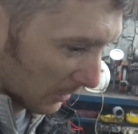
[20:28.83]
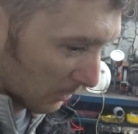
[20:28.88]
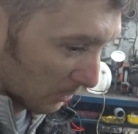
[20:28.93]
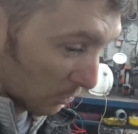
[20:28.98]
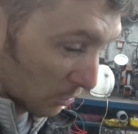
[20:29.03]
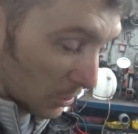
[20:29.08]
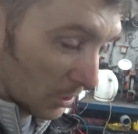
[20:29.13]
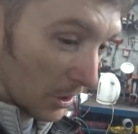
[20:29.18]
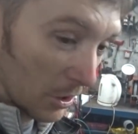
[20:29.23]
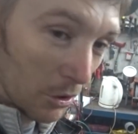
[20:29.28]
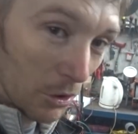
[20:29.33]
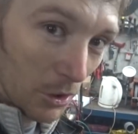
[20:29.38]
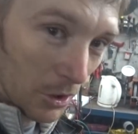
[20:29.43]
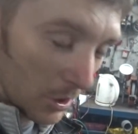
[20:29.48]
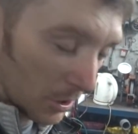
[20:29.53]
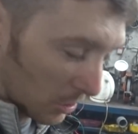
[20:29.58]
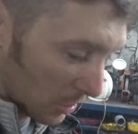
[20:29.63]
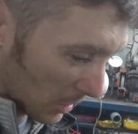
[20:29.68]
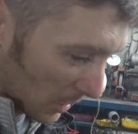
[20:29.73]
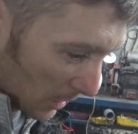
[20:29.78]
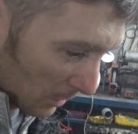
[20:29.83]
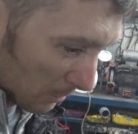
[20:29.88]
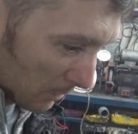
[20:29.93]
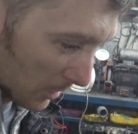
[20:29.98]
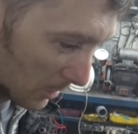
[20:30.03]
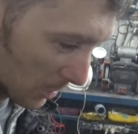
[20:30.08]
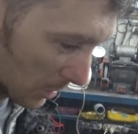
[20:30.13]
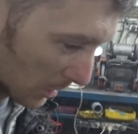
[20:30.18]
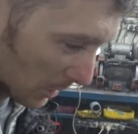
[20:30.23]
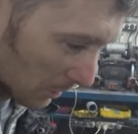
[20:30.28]
Уже насос качает,
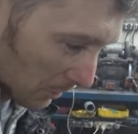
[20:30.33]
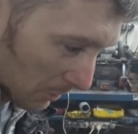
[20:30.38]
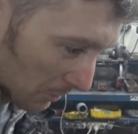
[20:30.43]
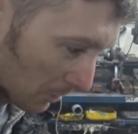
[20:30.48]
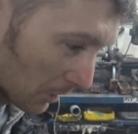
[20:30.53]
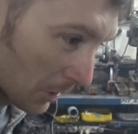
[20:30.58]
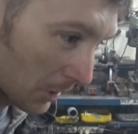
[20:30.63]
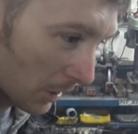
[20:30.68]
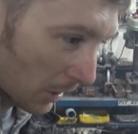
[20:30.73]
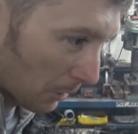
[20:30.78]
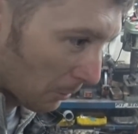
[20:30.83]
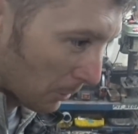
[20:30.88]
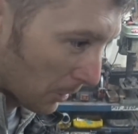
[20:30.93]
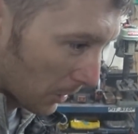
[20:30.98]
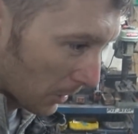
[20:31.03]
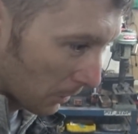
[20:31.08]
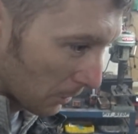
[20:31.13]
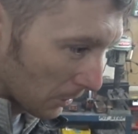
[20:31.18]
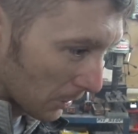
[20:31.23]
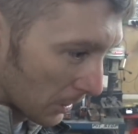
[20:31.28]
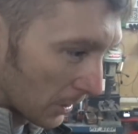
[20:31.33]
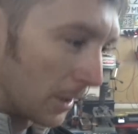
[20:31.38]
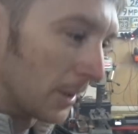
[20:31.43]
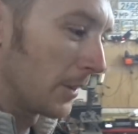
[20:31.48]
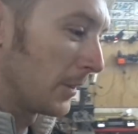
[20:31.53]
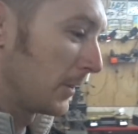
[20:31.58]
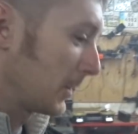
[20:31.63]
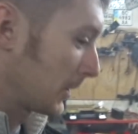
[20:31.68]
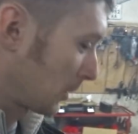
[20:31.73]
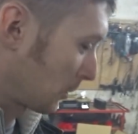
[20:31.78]
блядь, шаговые двигателя бегают,
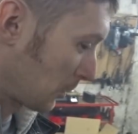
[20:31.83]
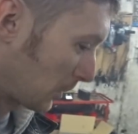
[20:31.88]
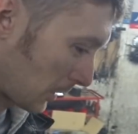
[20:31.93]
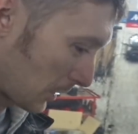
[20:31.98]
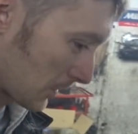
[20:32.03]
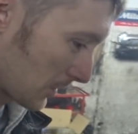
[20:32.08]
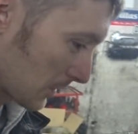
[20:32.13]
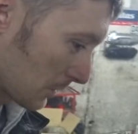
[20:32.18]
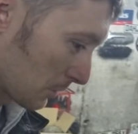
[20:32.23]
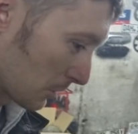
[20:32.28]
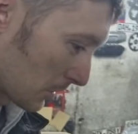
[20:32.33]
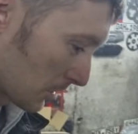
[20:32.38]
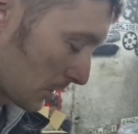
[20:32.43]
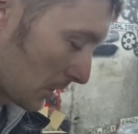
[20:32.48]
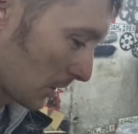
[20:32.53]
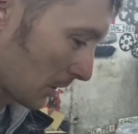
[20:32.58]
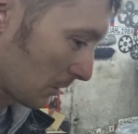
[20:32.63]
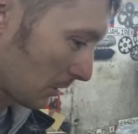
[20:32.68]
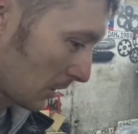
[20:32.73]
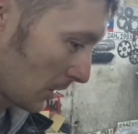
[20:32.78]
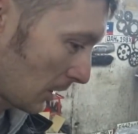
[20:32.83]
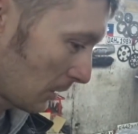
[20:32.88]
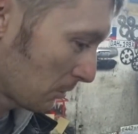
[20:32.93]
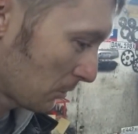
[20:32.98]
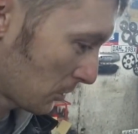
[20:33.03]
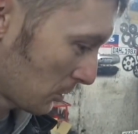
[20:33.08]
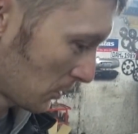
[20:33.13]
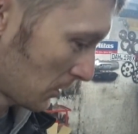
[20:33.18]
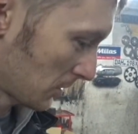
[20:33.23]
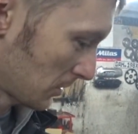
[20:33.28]
нихуя не заводится, не хватает
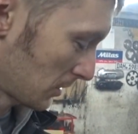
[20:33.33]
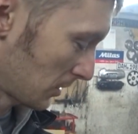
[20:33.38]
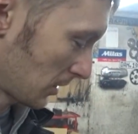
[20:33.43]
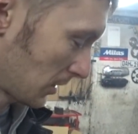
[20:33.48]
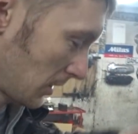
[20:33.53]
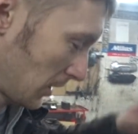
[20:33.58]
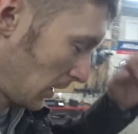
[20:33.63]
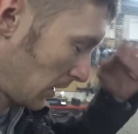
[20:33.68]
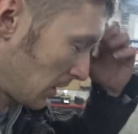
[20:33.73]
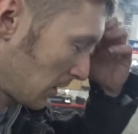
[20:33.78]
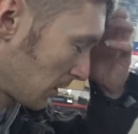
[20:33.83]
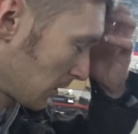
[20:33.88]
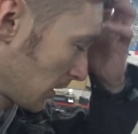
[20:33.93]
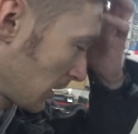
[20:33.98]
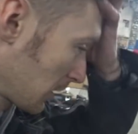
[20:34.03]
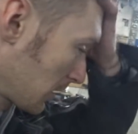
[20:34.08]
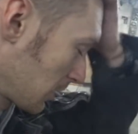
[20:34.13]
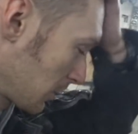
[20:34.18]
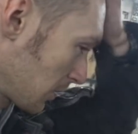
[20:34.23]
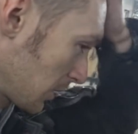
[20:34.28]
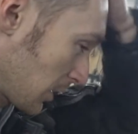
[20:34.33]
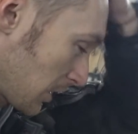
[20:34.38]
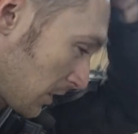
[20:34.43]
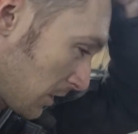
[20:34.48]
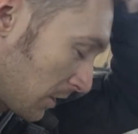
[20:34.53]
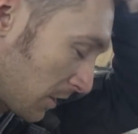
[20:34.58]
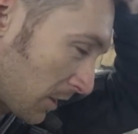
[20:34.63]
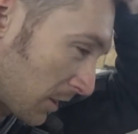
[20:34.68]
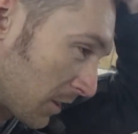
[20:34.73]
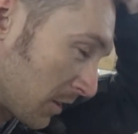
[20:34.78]
мощности. Ходил, ходил,
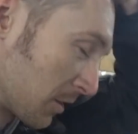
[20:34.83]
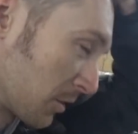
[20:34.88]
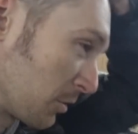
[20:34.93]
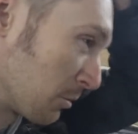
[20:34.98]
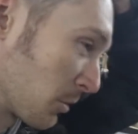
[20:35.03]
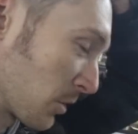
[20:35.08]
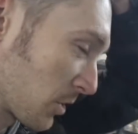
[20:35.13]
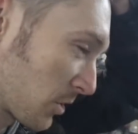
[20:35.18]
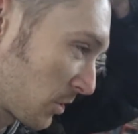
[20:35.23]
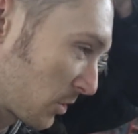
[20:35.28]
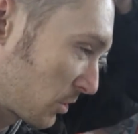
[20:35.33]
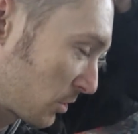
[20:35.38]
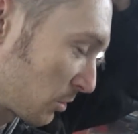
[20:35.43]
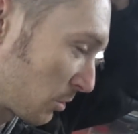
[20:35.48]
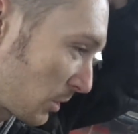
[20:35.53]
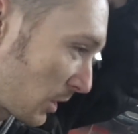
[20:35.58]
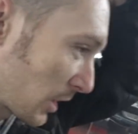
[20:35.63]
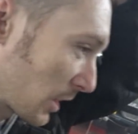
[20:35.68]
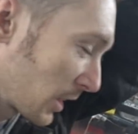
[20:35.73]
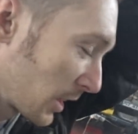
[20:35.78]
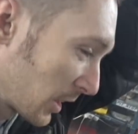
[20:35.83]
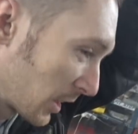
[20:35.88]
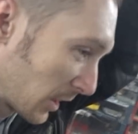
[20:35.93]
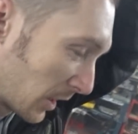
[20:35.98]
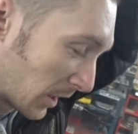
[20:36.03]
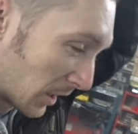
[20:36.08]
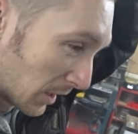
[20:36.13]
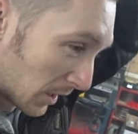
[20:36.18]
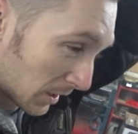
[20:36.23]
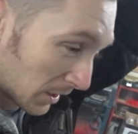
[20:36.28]
ходил, ходил, думаю, сука,
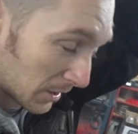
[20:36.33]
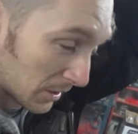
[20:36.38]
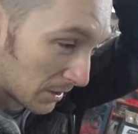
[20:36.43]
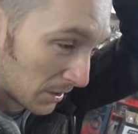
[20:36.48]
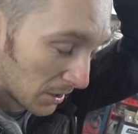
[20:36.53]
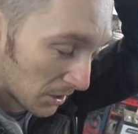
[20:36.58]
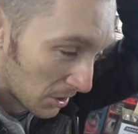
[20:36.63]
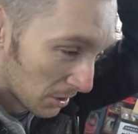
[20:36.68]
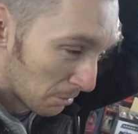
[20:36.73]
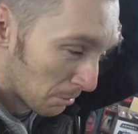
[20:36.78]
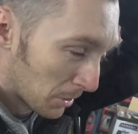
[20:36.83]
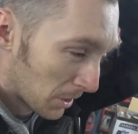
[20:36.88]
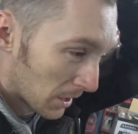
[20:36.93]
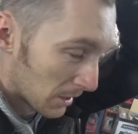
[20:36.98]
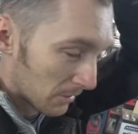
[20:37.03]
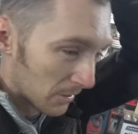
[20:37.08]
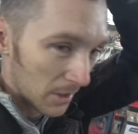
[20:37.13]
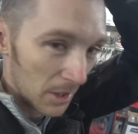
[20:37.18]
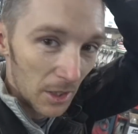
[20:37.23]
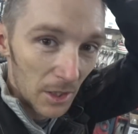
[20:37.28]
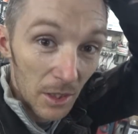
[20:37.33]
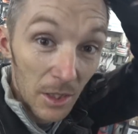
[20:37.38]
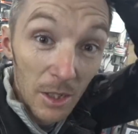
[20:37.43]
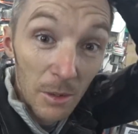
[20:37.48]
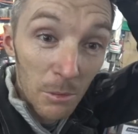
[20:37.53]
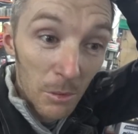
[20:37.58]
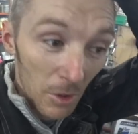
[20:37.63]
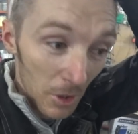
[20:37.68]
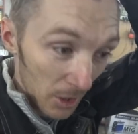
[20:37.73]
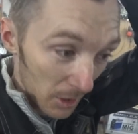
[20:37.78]
где же, блядь, взять
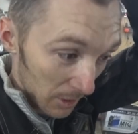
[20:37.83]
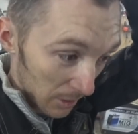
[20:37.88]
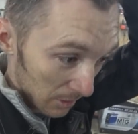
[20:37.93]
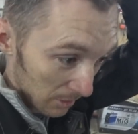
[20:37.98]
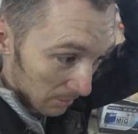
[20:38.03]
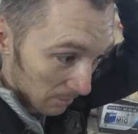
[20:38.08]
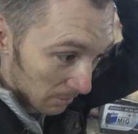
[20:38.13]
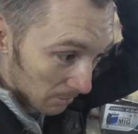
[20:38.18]
аккумулятор?